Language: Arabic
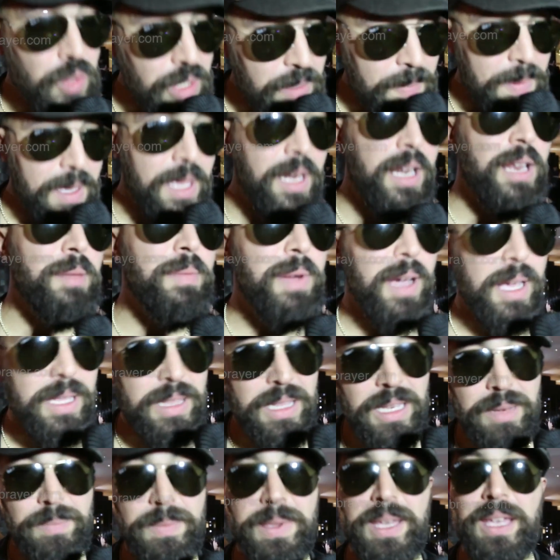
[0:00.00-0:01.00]
الكبير اللي باغي
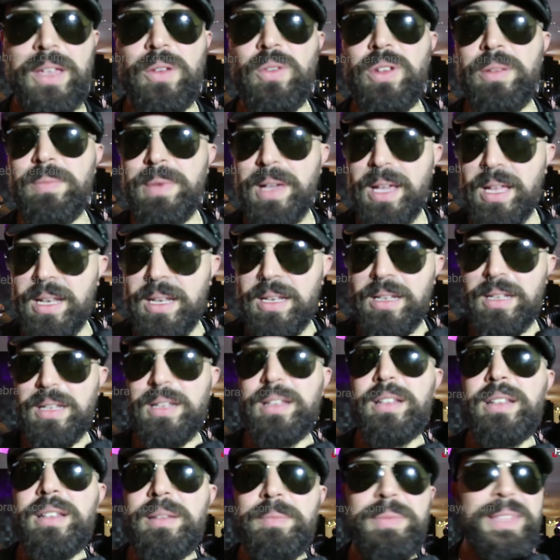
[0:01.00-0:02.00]
ندير به ولا باغي
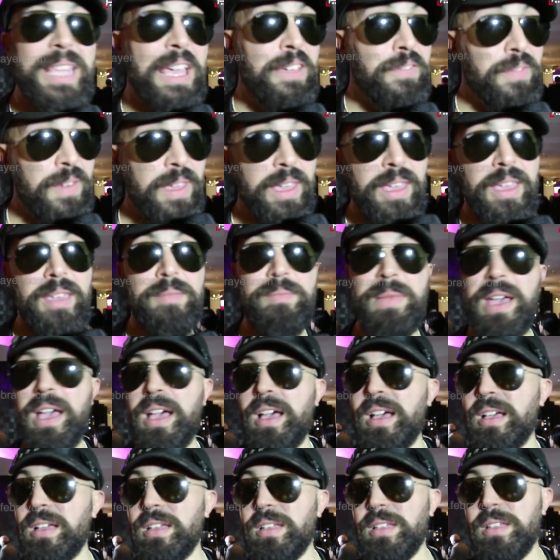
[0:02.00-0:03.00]
نبدع فيه
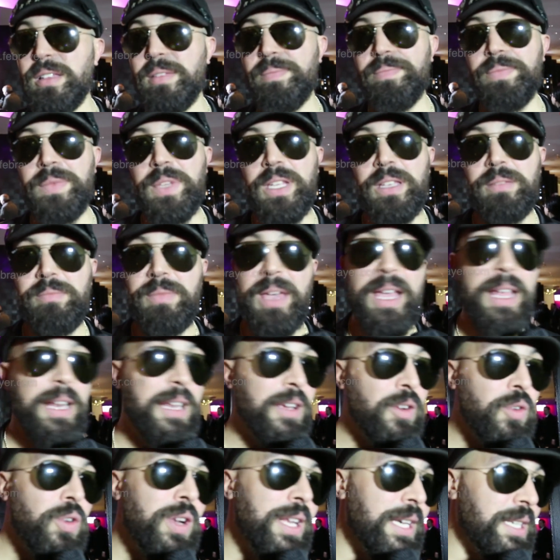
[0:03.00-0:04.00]
مع مع
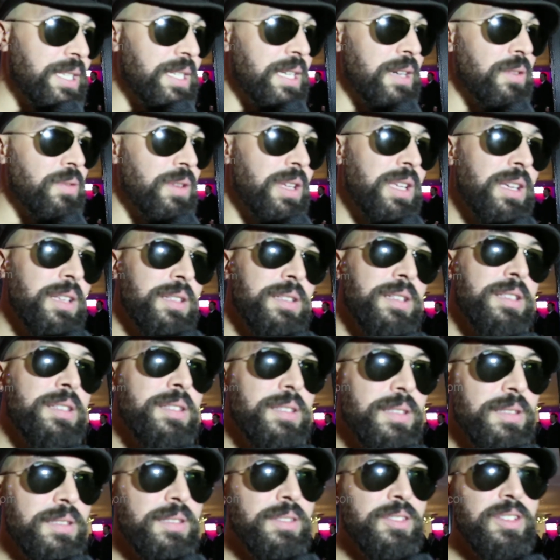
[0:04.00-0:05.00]
لي كوليك ديالي
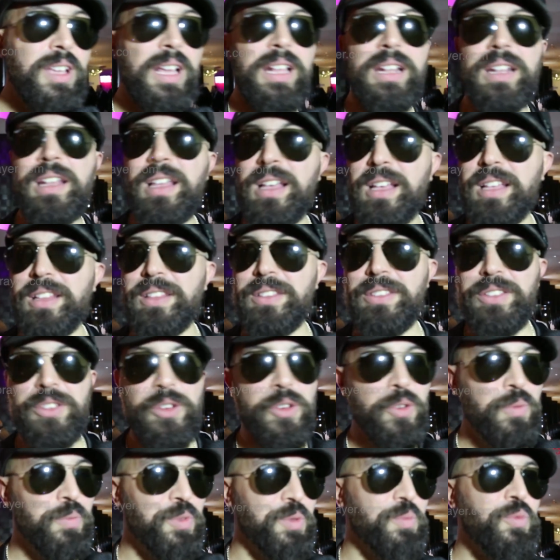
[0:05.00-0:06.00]
ان شاء الله
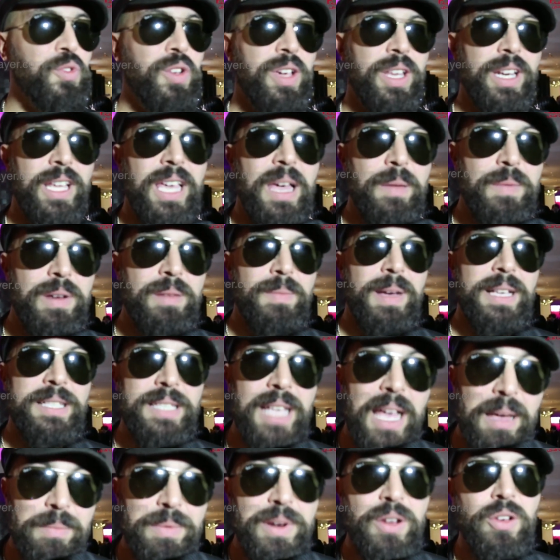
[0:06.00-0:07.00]
نديروه مجموعين كاملين مع
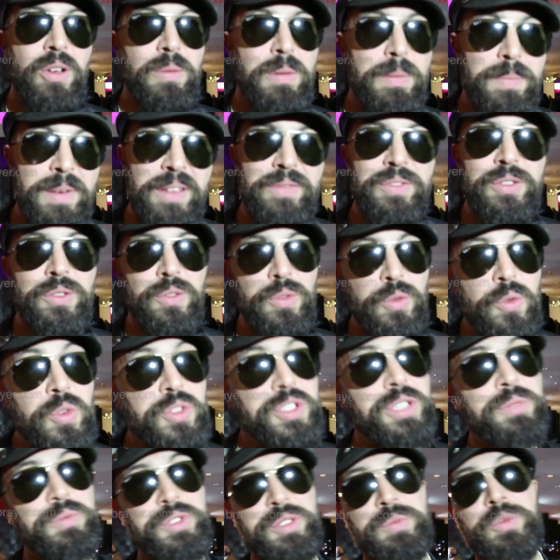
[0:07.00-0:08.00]
صحابنا وحبابنا باش يكون
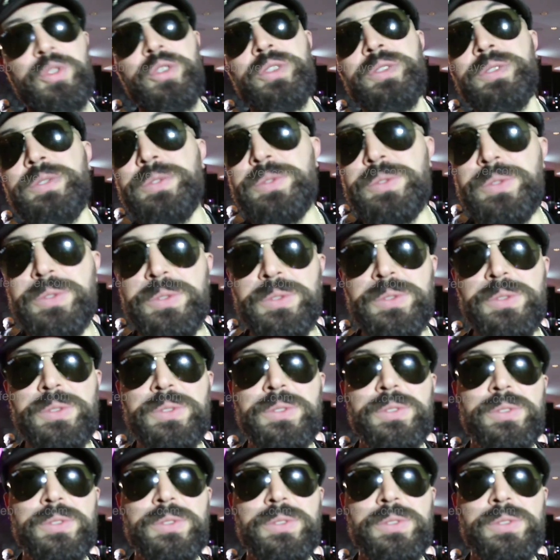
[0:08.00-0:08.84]
كلشي مجموع شنو كتقول